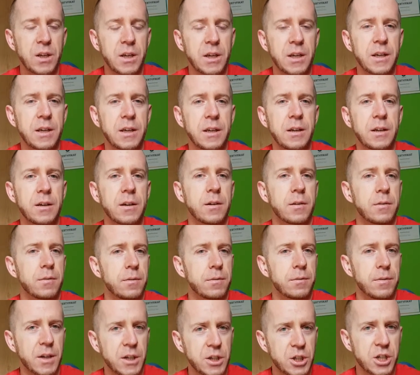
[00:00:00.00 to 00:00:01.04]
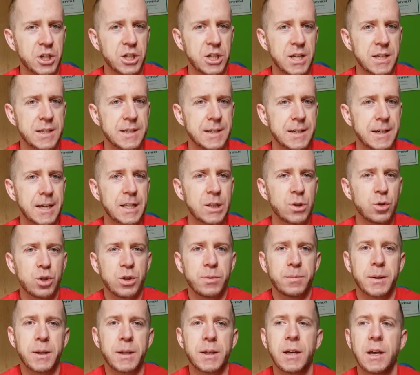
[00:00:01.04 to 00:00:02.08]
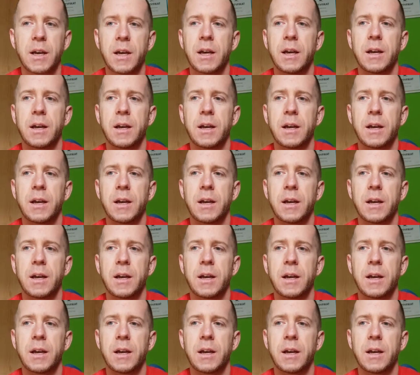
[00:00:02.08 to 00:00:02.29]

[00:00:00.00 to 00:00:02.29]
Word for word: i większe szanse na to, żeby